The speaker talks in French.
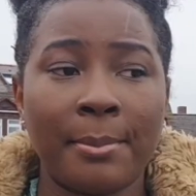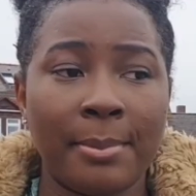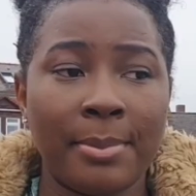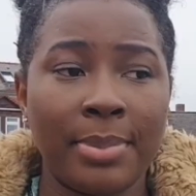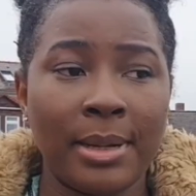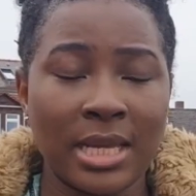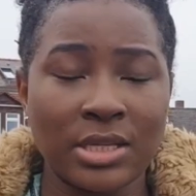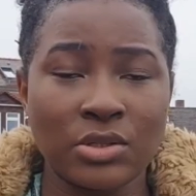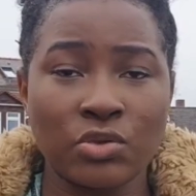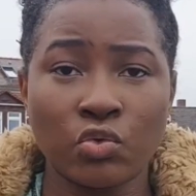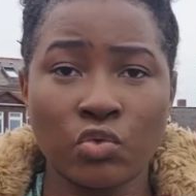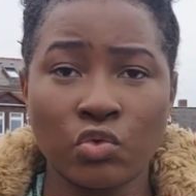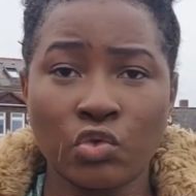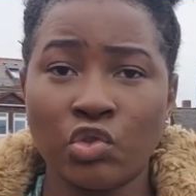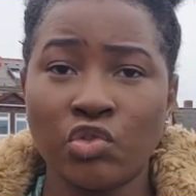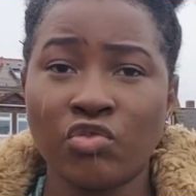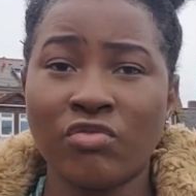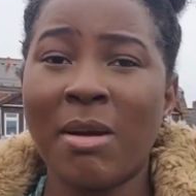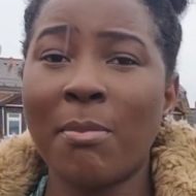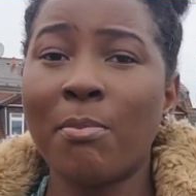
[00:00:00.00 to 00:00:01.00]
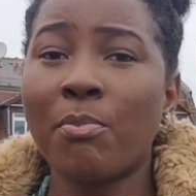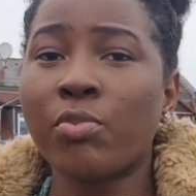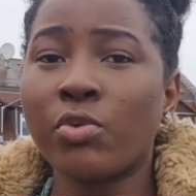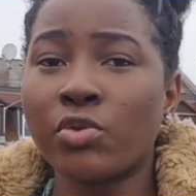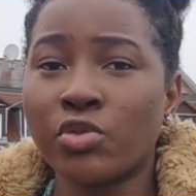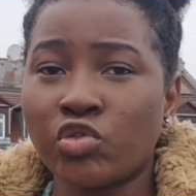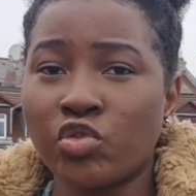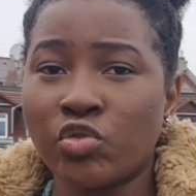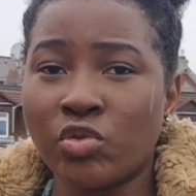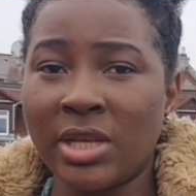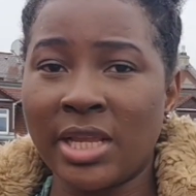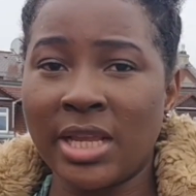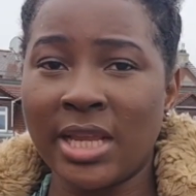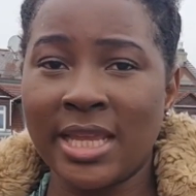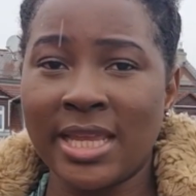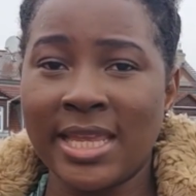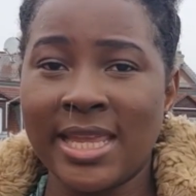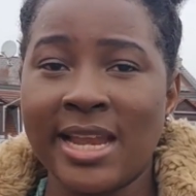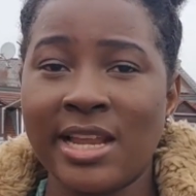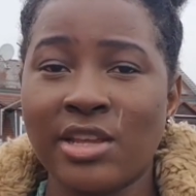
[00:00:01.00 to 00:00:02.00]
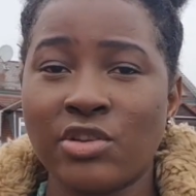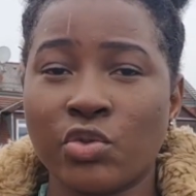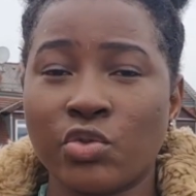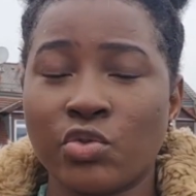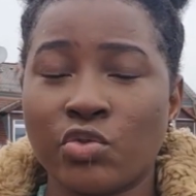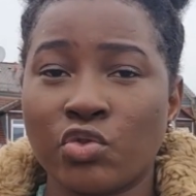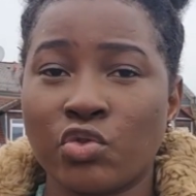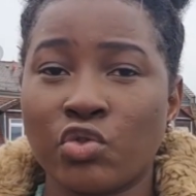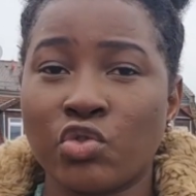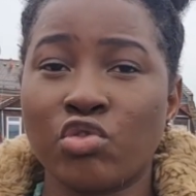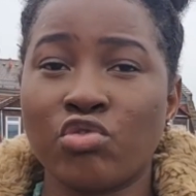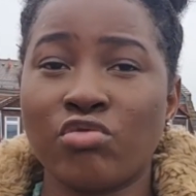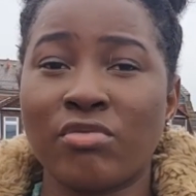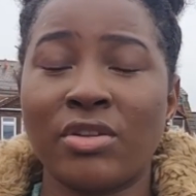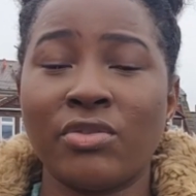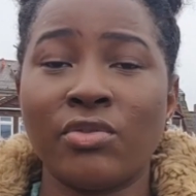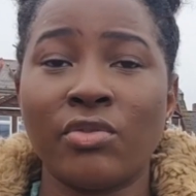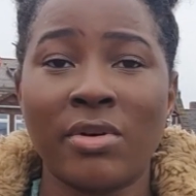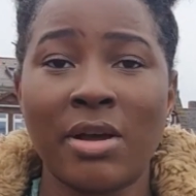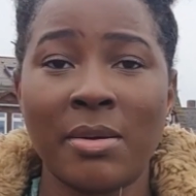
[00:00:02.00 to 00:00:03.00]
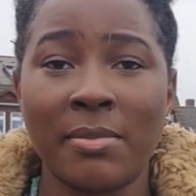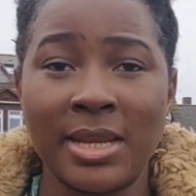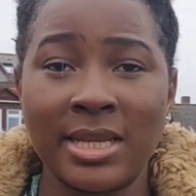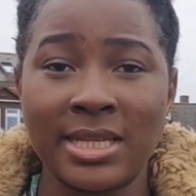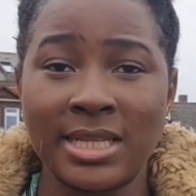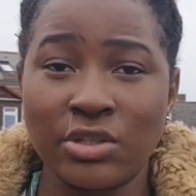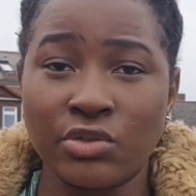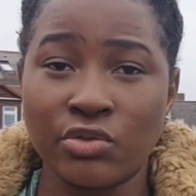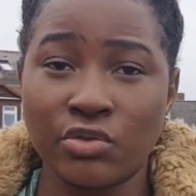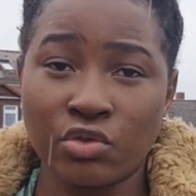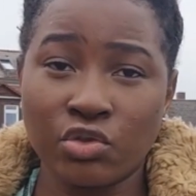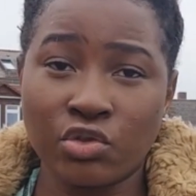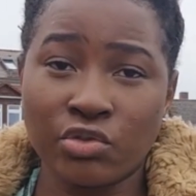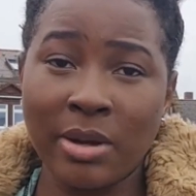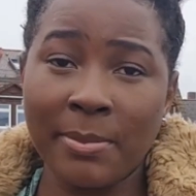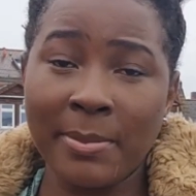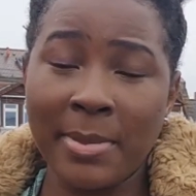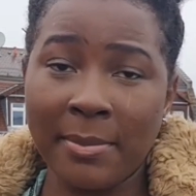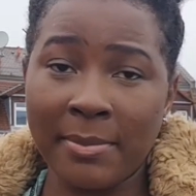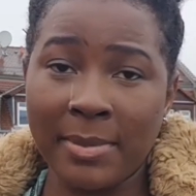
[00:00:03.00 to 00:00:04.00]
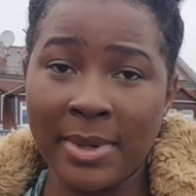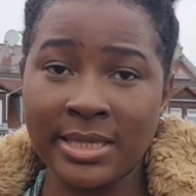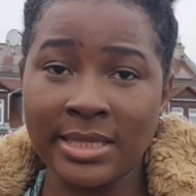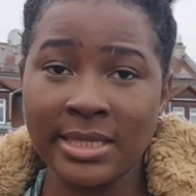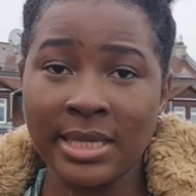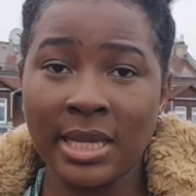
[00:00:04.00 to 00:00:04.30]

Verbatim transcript: place où tu vas postuler, il y a les choses que tu vas devoir mettre, les choses que tu ne vas pas mettre.